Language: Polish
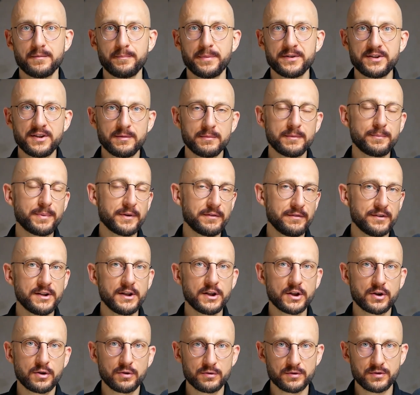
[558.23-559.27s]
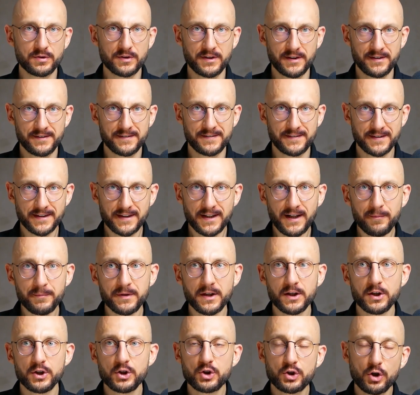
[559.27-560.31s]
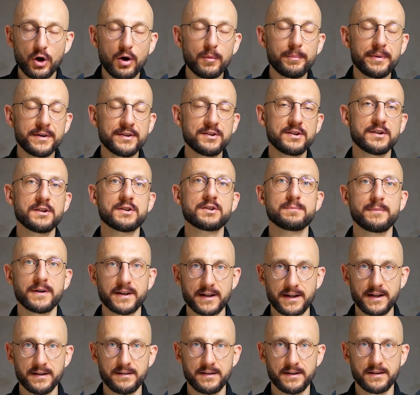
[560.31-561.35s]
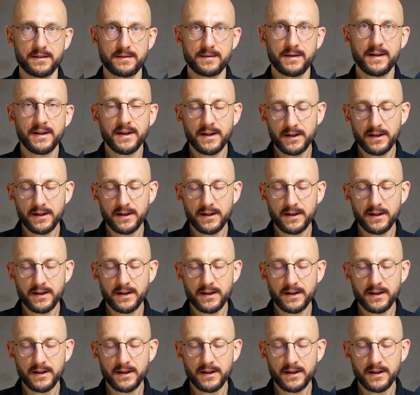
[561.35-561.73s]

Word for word: będziemy prowadzili konto na Instagramie i to będzie nasz marketing.